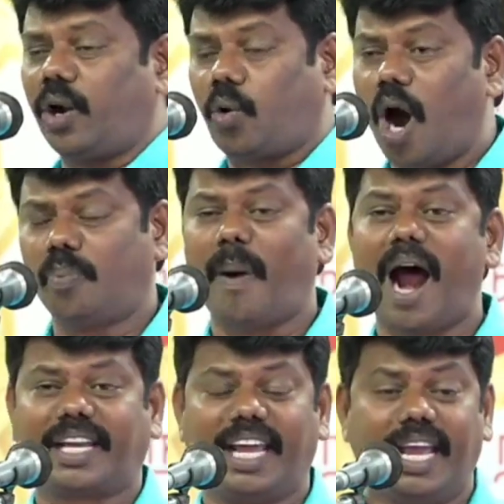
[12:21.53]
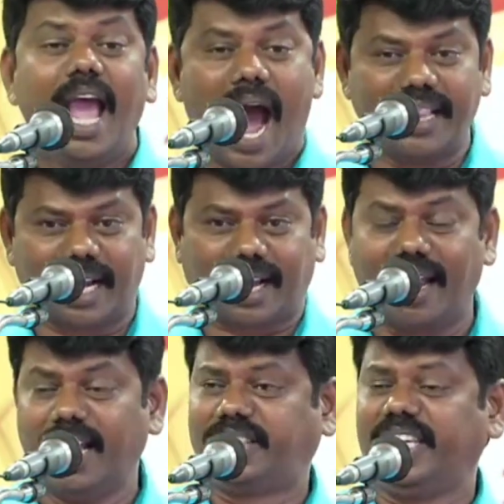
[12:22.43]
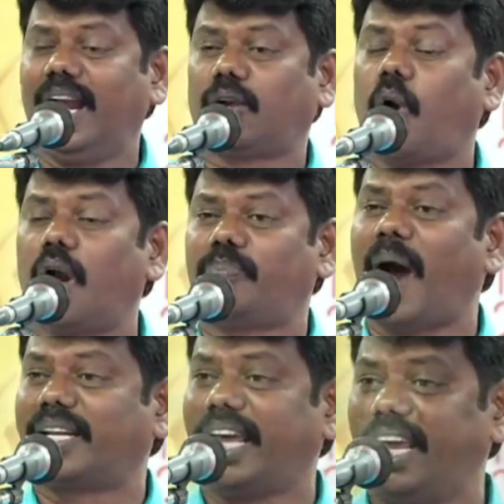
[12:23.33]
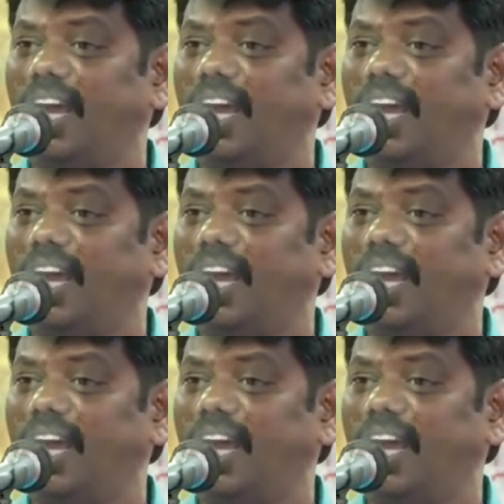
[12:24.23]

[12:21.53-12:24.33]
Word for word: கோட்பாட்டை அந்த கருத்தியல் கோட்பாட்டை